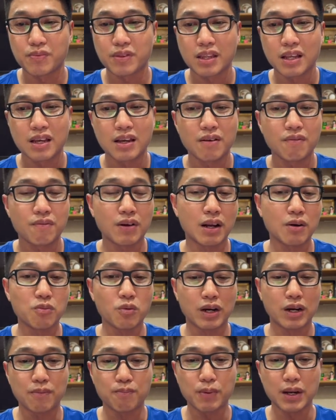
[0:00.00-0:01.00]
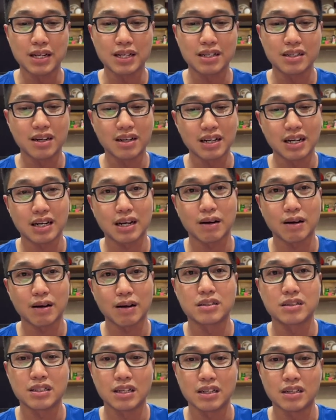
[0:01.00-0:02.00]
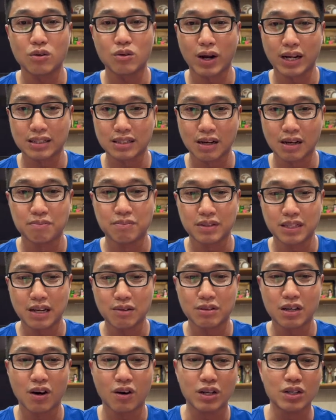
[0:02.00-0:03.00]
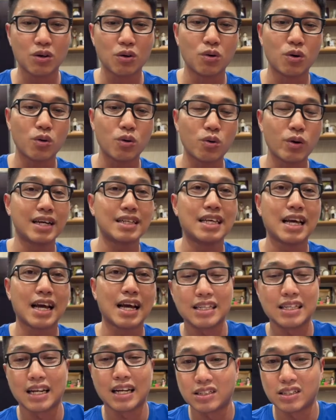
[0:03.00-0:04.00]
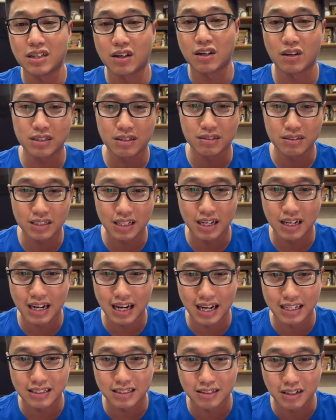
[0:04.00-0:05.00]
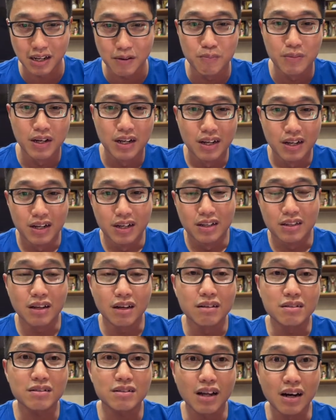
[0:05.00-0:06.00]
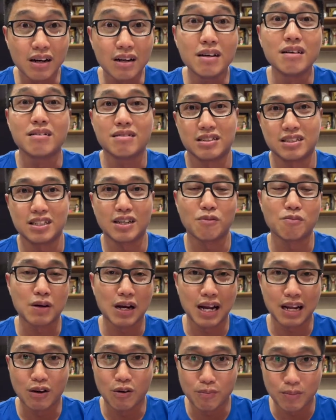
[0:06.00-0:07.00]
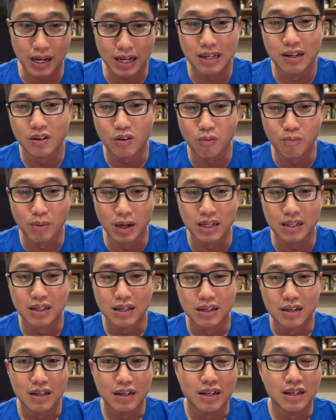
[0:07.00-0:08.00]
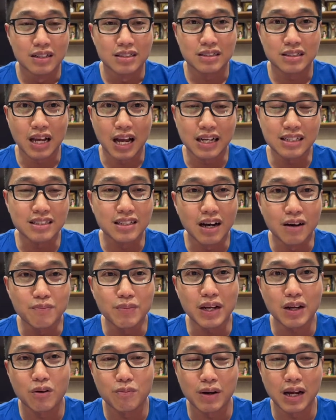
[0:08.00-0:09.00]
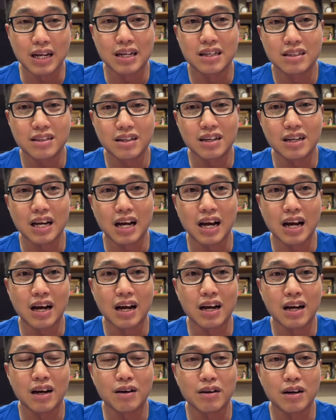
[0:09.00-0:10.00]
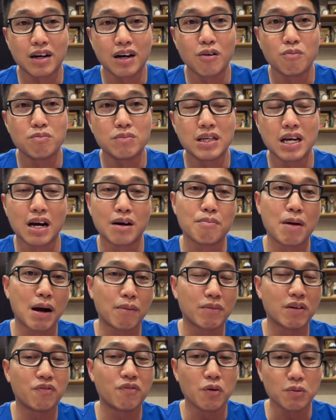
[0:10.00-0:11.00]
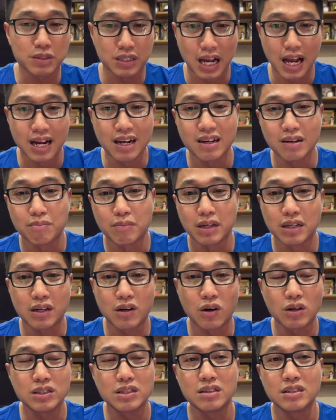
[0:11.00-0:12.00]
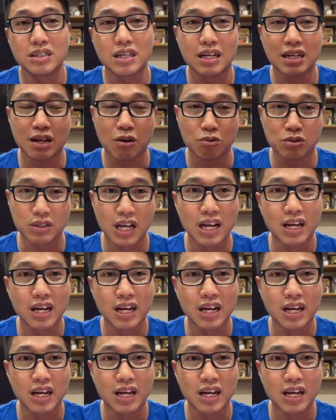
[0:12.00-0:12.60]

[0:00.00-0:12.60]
Vlog Ngoài Đường Piste rất là cảm ơn sự quan tâm, theo dõi của quý khán giả dành cho chương trình livestream thứ tư trong ngày hôm nay của mình. Sáng sớm ngày hôm nay, tức là không giờ ba mươi phút sáng, mình có chương trình đầu tiên.